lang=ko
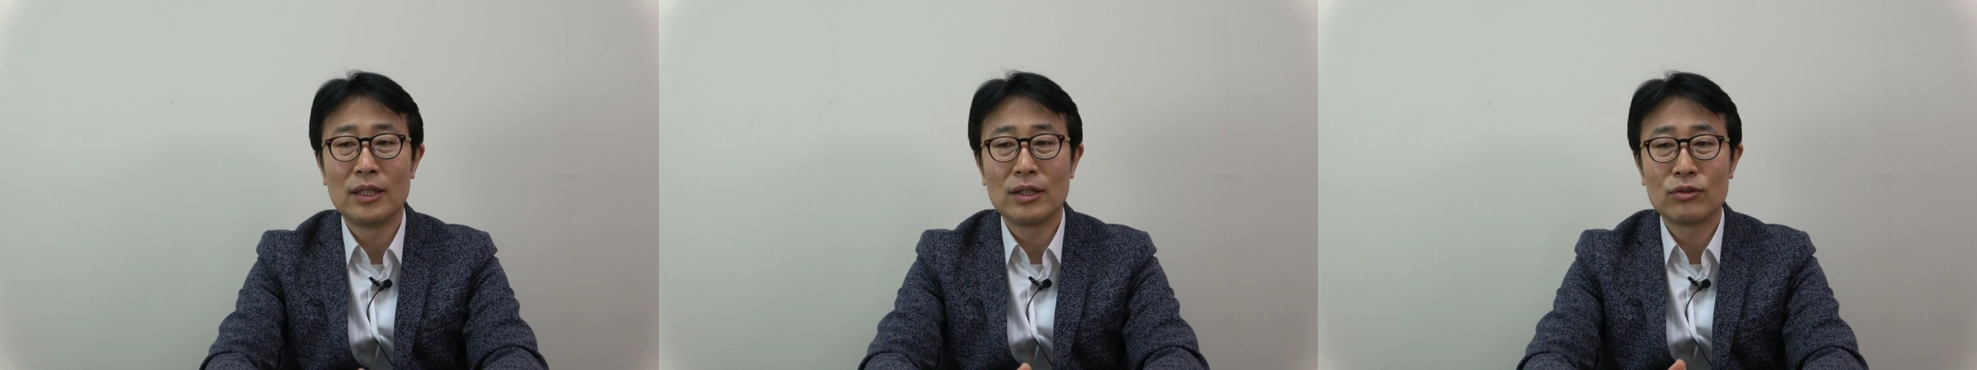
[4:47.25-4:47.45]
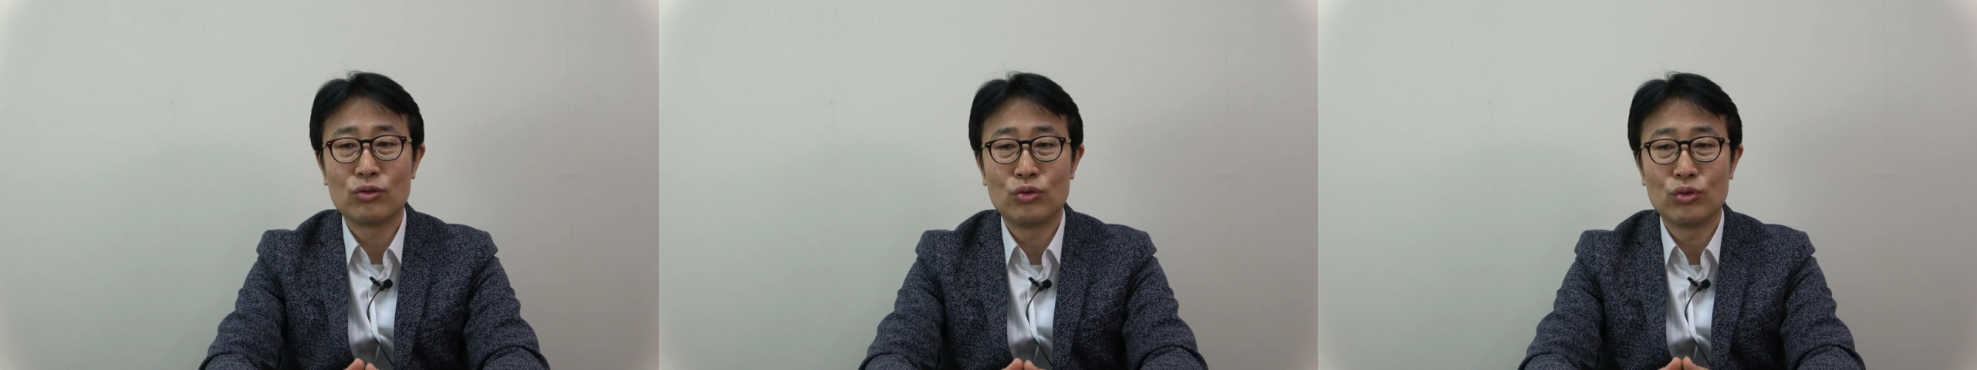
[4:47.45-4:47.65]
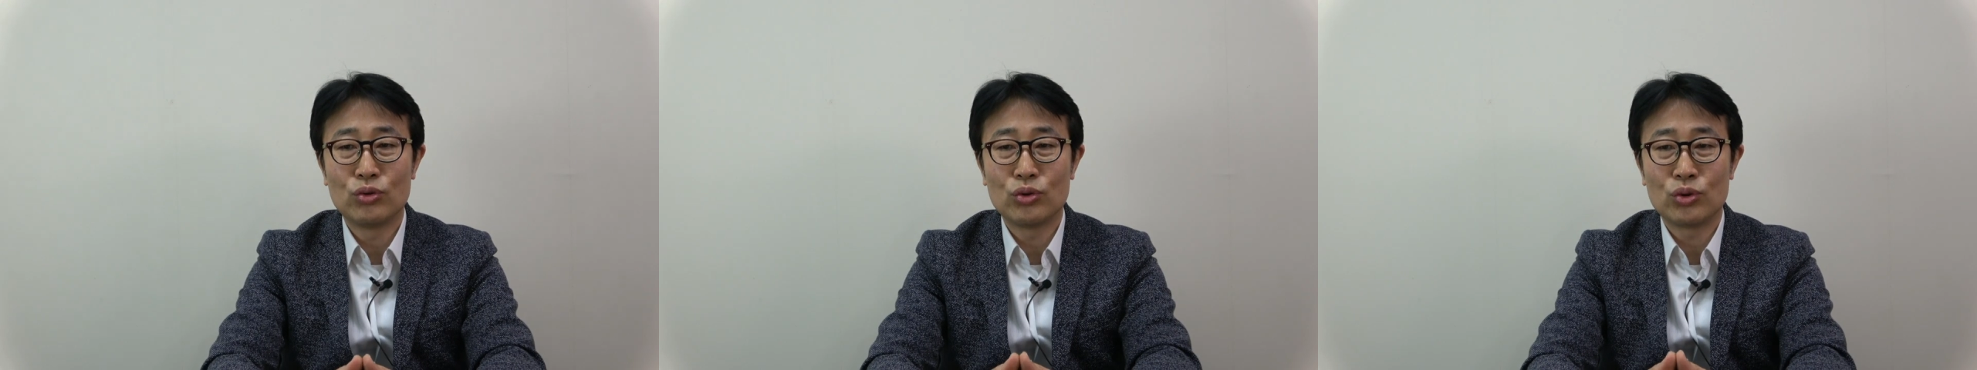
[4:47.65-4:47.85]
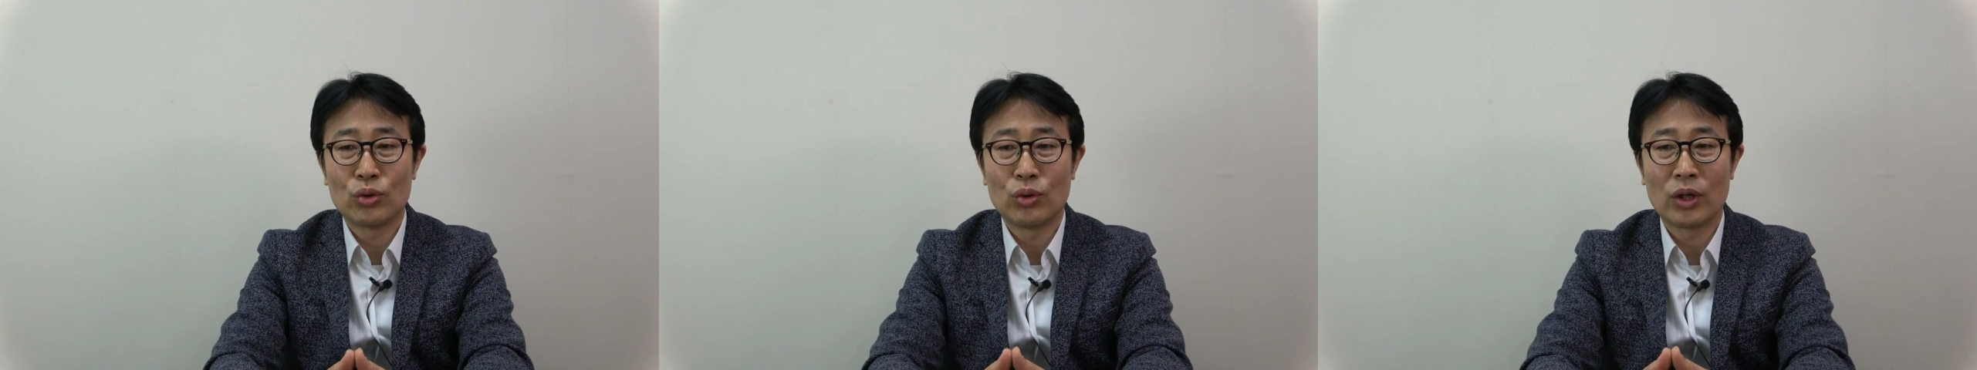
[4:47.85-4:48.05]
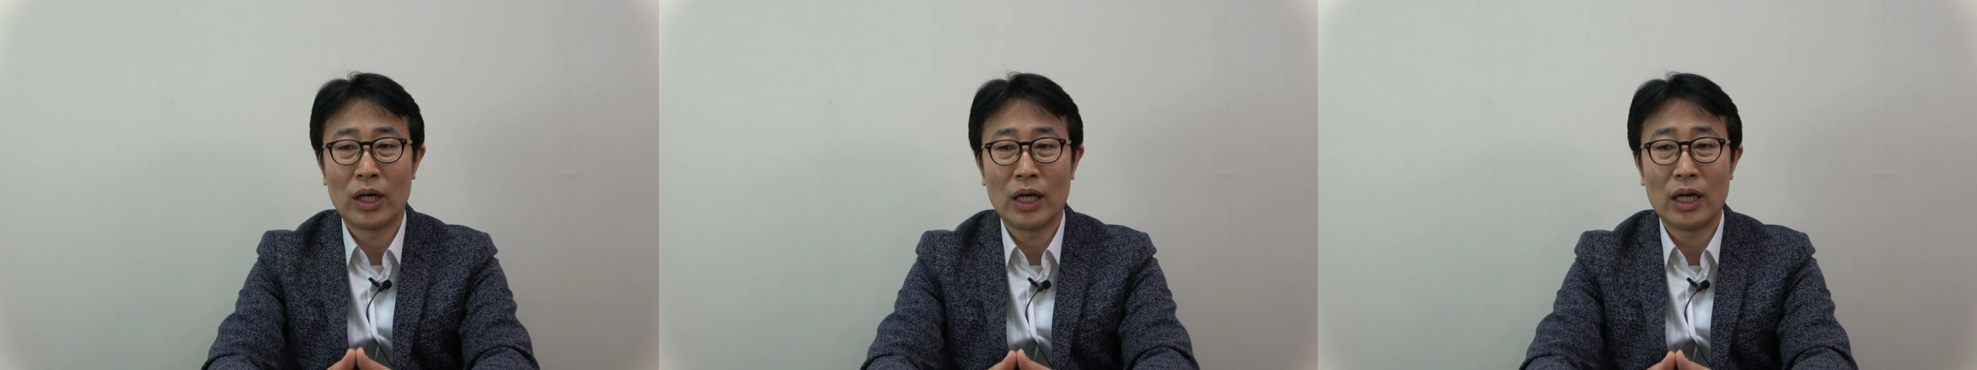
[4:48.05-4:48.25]

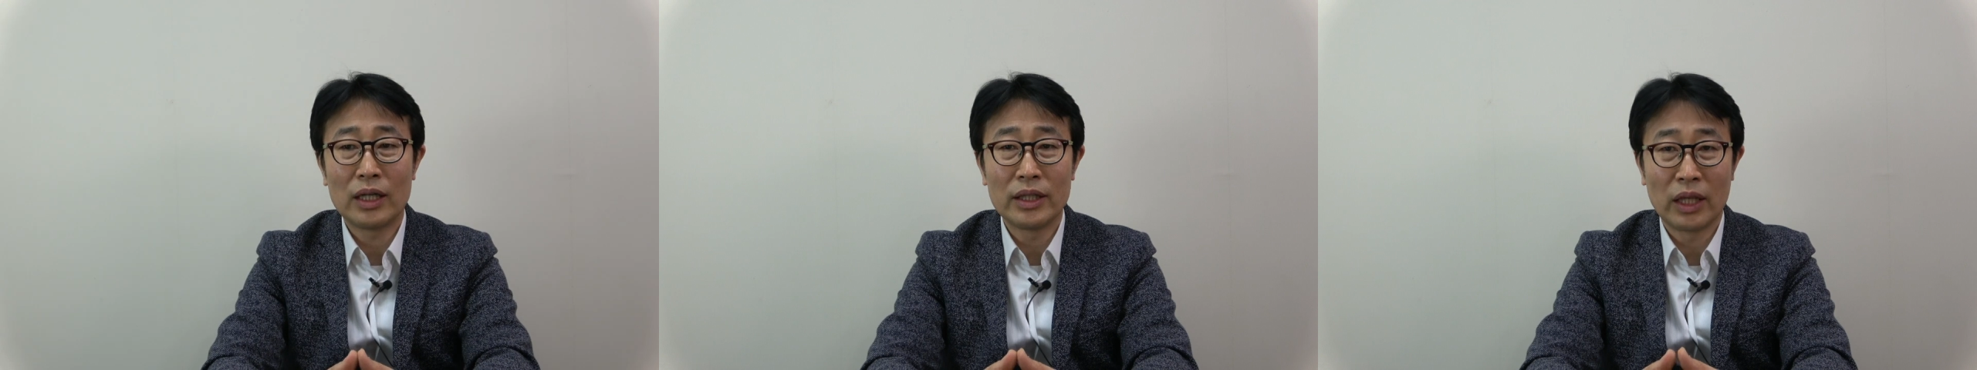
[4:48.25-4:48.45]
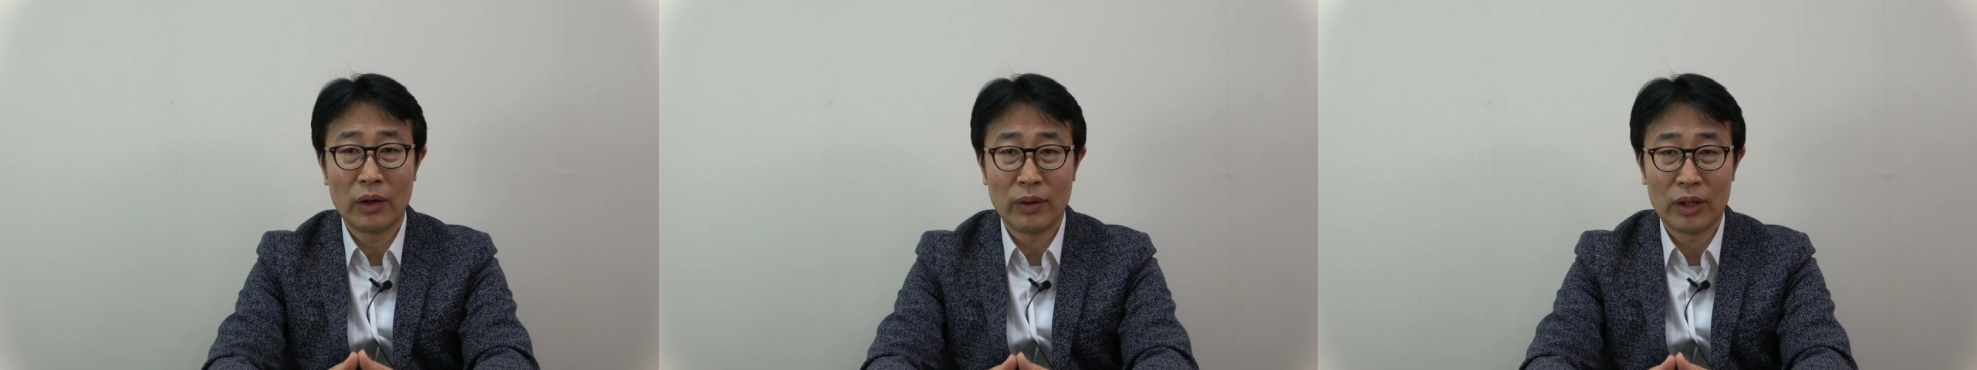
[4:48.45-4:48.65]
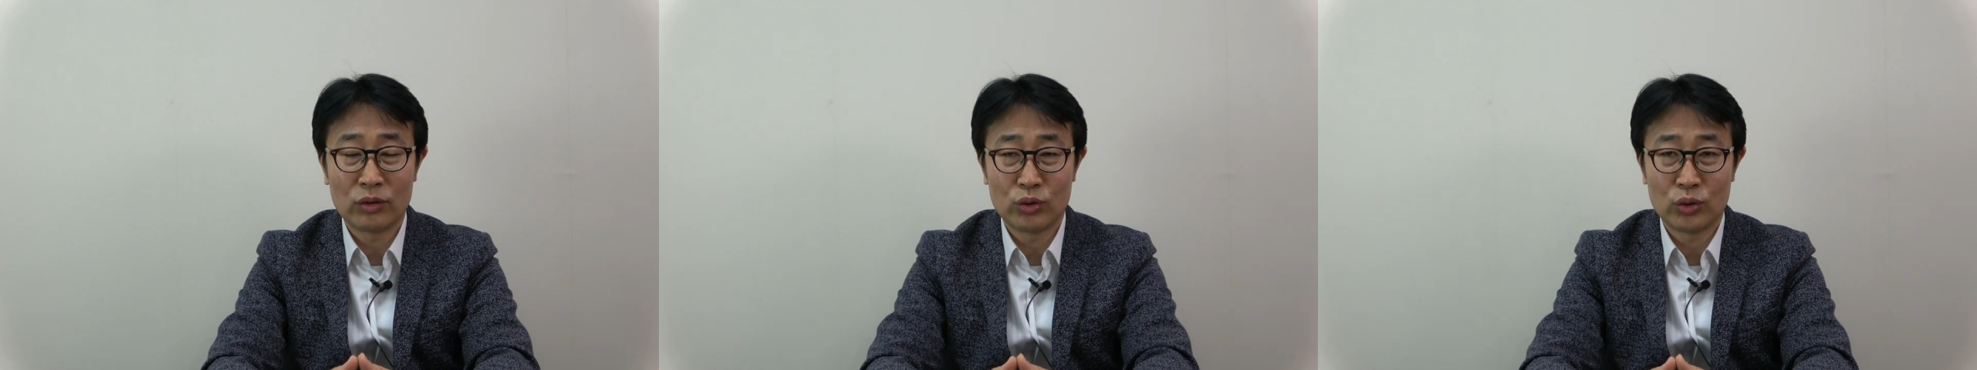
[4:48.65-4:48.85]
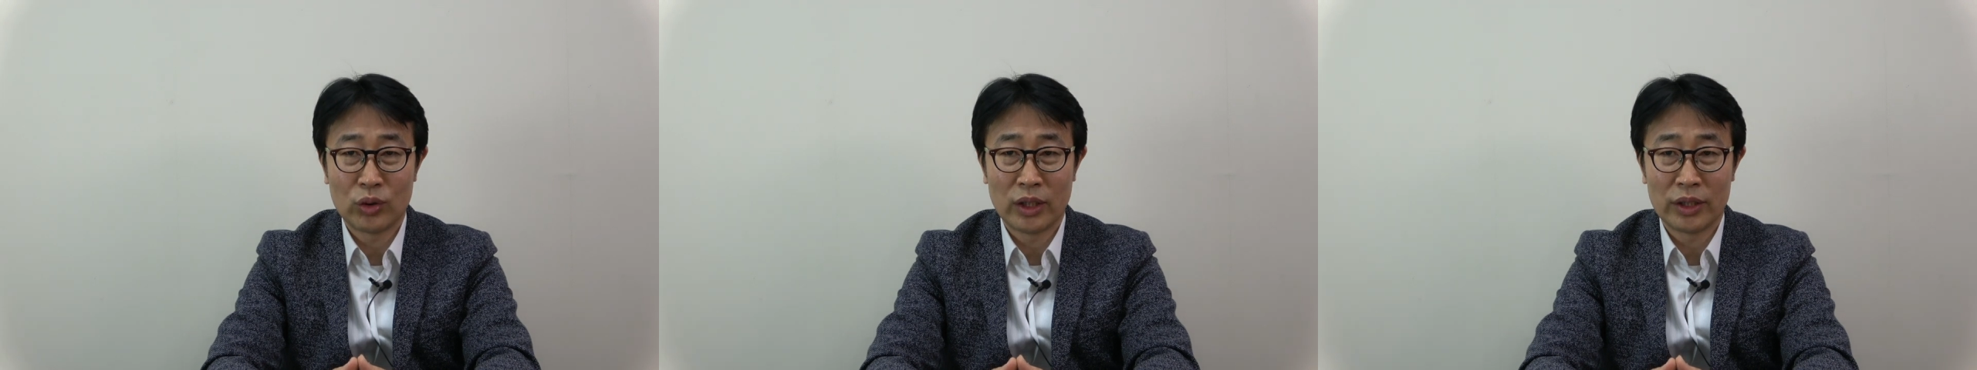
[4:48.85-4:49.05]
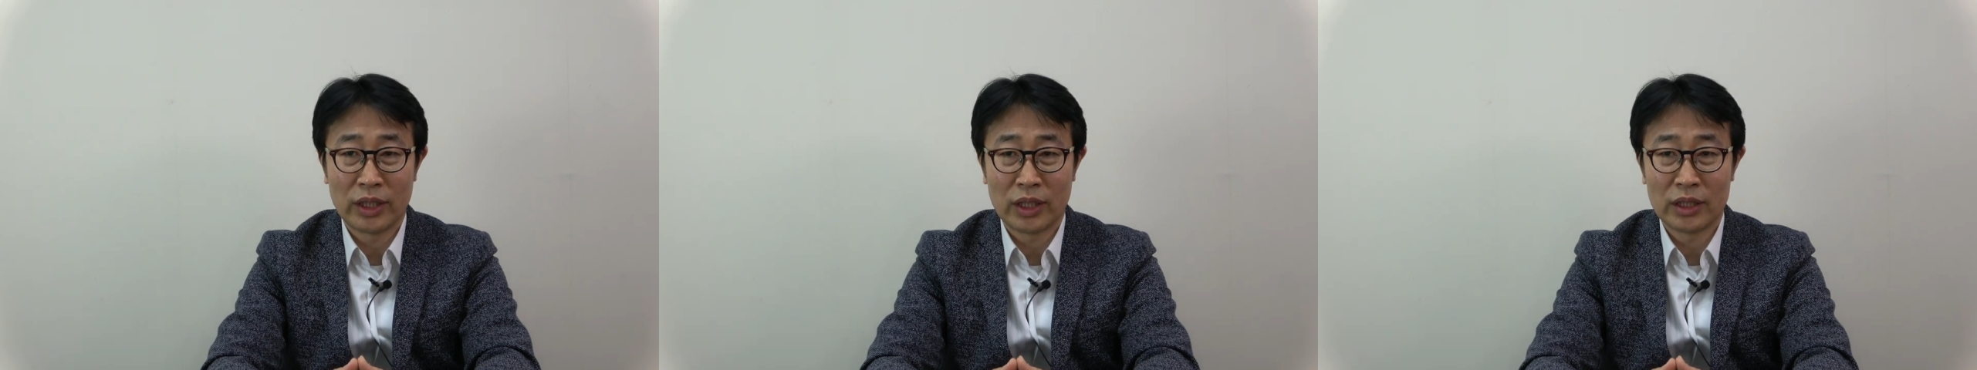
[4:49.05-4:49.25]
구조가 뇌화
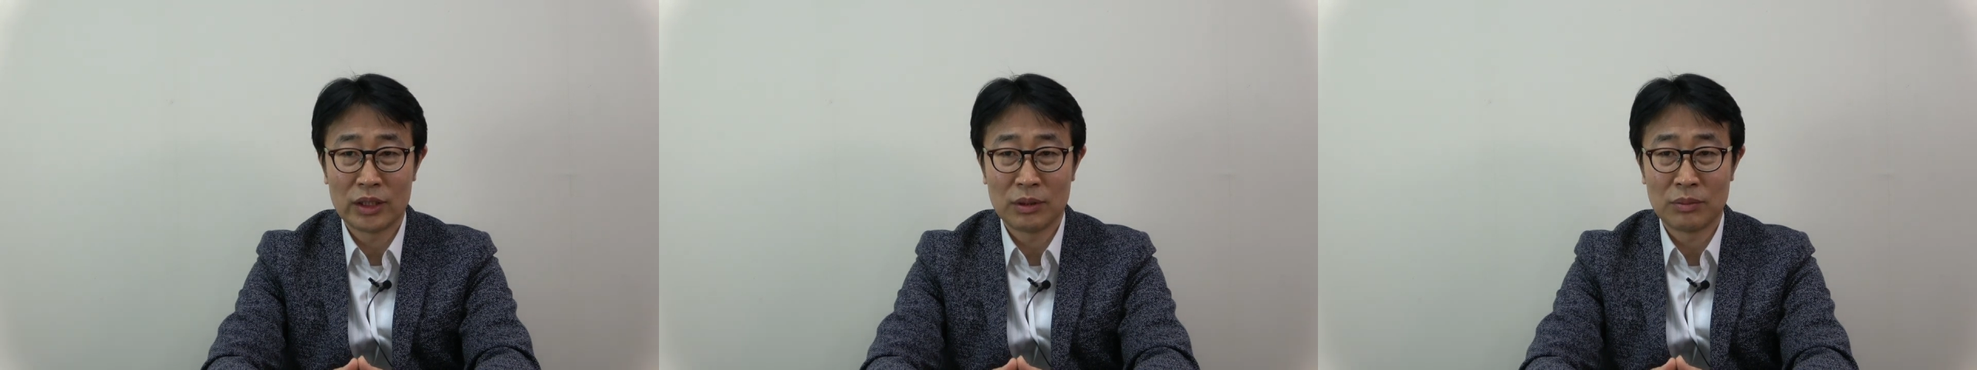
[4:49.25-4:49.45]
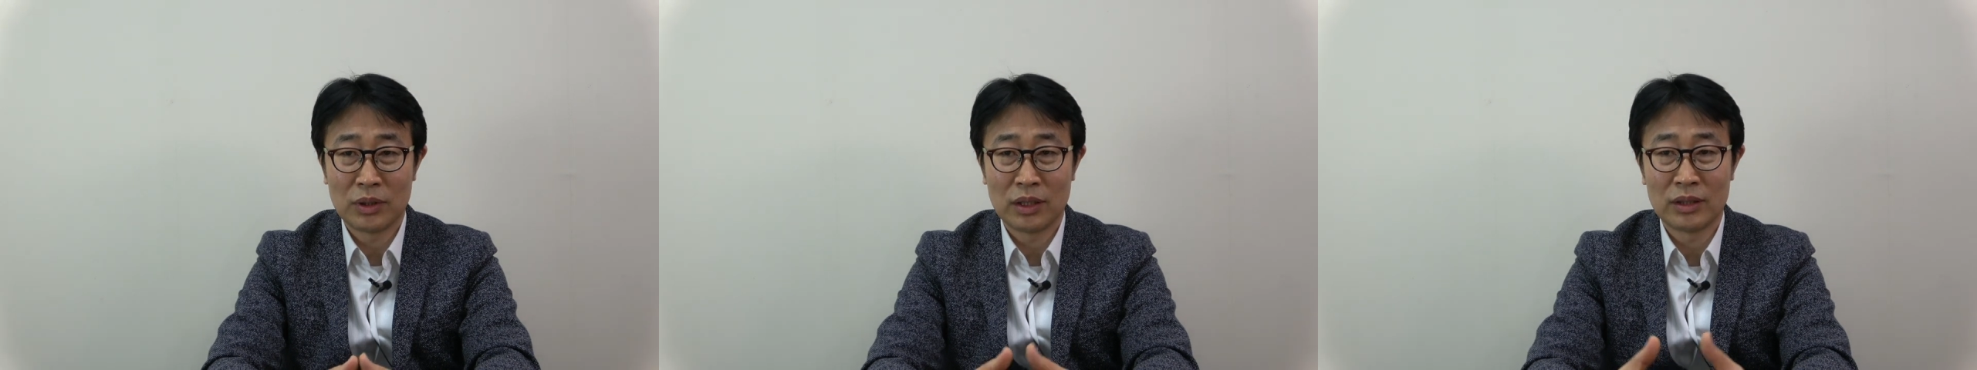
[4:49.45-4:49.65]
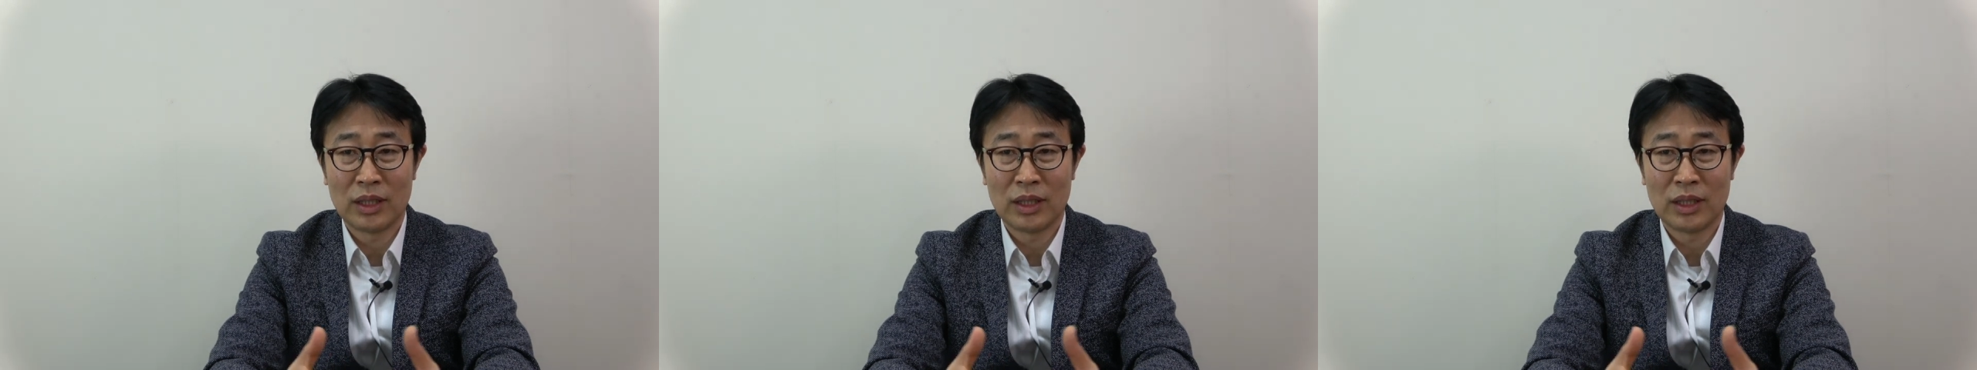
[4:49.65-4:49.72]
구조가 되겠습니다.